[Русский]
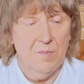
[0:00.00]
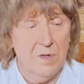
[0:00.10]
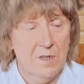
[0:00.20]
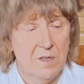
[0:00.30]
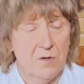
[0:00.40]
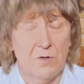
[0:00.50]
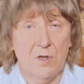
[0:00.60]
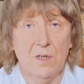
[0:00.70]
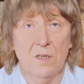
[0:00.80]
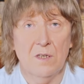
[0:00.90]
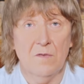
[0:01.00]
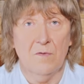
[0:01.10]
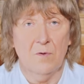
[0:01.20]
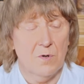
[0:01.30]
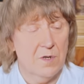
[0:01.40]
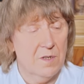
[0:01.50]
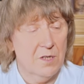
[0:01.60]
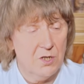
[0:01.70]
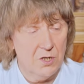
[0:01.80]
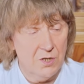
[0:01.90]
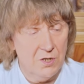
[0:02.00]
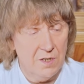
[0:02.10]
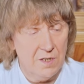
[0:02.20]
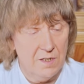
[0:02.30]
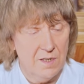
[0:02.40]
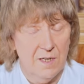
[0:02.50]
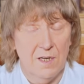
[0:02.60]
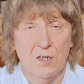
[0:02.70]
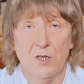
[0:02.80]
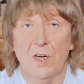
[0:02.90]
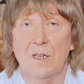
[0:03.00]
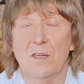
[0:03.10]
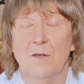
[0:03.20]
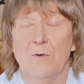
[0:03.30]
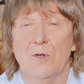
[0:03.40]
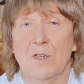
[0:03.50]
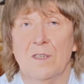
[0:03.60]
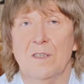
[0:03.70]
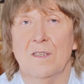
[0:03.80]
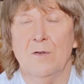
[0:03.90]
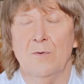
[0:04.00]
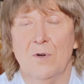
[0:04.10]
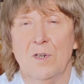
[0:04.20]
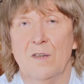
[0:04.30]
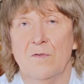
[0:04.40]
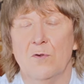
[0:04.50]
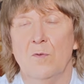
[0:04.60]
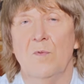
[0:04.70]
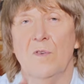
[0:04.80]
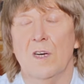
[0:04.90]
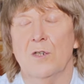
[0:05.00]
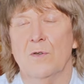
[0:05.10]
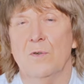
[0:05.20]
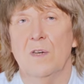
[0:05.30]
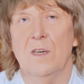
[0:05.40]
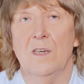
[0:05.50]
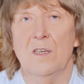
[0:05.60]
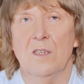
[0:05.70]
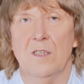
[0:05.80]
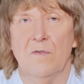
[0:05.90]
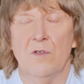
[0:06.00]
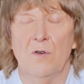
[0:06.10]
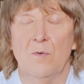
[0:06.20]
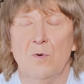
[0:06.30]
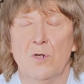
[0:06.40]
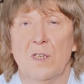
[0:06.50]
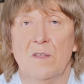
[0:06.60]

при нарушении флоры кишечника. Чайная ложка с горкой в суп, в кашу или с водой. Можно